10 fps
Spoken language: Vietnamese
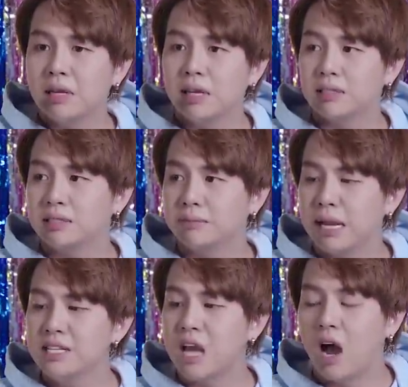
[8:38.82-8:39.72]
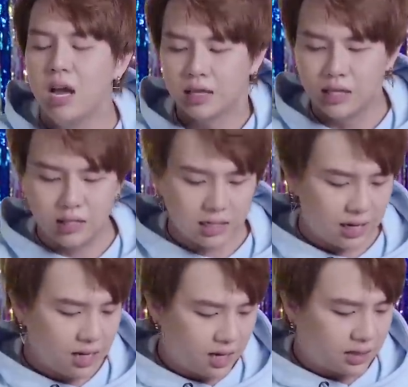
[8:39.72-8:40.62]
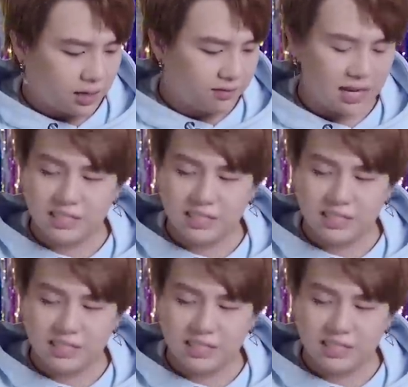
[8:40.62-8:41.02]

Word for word: là bánh giò từ à, là, là,